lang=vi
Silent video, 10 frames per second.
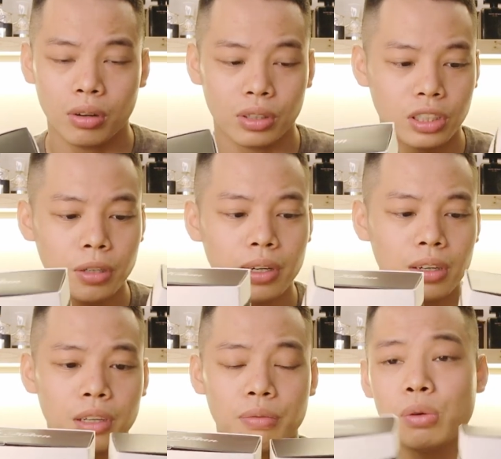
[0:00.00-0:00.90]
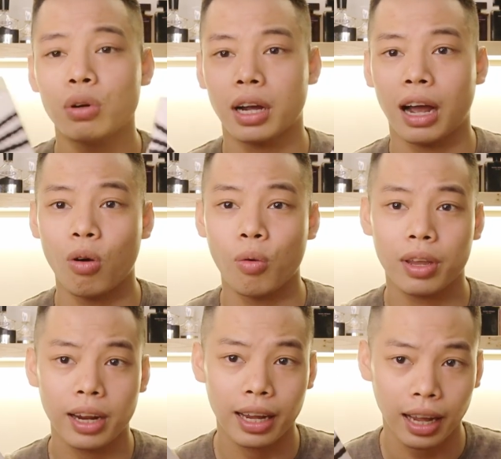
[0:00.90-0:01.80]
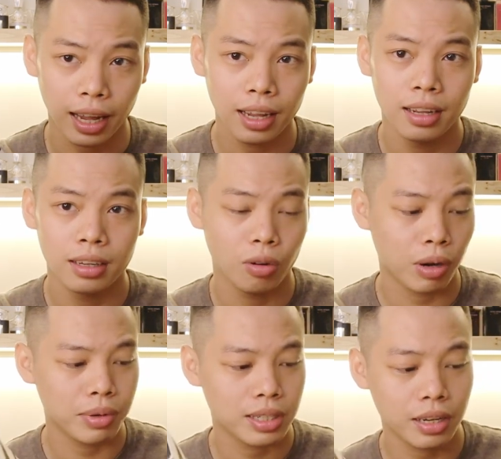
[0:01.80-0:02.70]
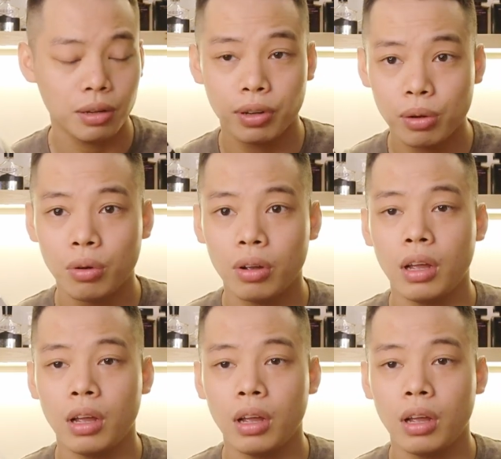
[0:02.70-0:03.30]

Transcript: còn chưa bao giờ review được cả hộp như này cả thì hôm nay mình sẽ review